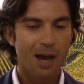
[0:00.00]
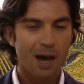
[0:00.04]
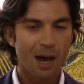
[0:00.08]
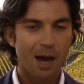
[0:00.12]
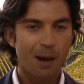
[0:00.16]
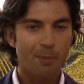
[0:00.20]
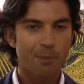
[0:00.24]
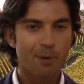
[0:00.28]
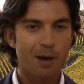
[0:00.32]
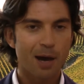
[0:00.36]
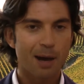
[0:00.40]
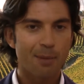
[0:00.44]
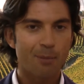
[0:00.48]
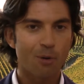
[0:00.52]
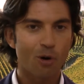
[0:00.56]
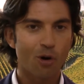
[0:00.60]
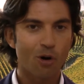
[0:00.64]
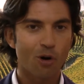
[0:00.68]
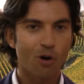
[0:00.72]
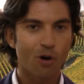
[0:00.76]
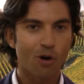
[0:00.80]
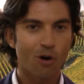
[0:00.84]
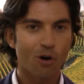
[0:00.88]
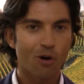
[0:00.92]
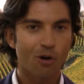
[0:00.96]

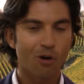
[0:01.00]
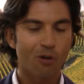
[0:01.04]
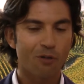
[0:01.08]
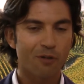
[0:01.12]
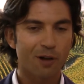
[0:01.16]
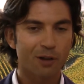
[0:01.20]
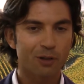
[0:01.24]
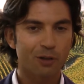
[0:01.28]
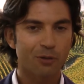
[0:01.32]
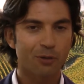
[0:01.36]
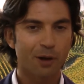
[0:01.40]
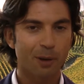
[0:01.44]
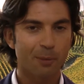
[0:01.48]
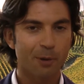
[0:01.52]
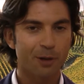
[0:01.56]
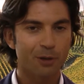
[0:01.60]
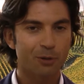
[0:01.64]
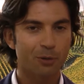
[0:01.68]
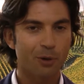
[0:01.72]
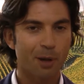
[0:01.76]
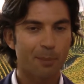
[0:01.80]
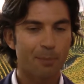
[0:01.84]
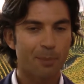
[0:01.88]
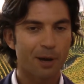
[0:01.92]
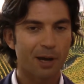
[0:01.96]
abbiamo fatto
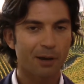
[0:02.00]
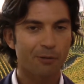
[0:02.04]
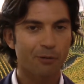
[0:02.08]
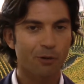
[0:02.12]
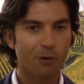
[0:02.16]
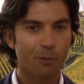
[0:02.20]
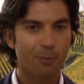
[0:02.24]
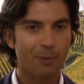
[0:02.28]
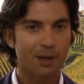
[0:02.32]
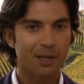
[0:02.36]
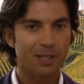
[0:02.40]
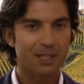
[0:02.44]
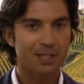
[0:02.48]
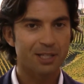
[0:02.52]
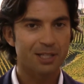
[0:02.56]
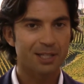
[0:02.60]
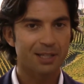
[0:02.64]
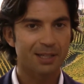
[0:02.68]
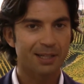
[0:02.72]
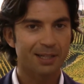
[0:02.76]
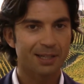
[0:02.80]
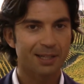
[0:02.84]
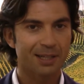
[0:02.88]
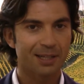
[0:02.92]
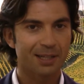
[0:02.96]
veramente una performance
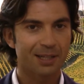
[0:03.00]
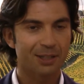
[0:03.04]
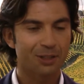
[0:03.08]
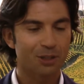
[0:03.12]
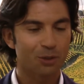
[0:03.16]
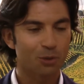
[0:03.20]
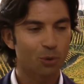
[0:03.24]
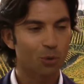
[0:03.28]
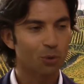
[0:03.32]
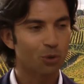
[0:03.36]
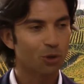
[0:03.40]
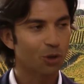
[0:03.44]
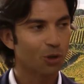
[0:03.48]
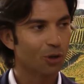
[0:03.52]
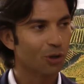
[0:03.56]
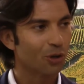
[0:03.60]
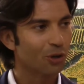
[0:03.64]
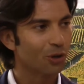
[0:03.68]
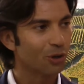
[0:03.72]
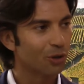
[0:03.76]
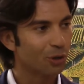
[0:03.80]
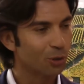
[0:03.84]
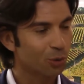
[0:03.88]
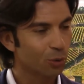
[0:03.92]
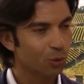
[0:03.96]
eh, di
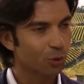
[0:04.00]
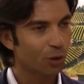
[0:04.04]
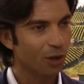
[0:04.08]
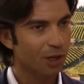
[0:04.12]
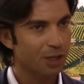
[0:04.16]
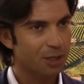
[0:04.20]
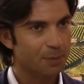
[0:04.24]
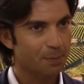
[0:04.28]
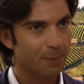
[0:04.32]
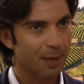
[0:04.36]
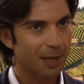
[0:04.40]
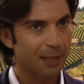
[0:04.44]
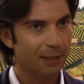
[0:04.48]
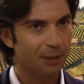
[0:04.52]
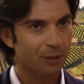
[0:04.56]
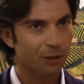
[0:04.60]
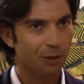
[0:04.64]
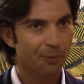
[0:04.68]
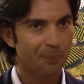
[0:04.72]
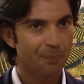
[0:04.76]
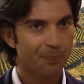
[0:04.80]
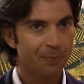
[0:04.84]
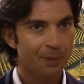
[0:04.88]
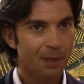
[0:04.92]
tutto, di tutto rispetto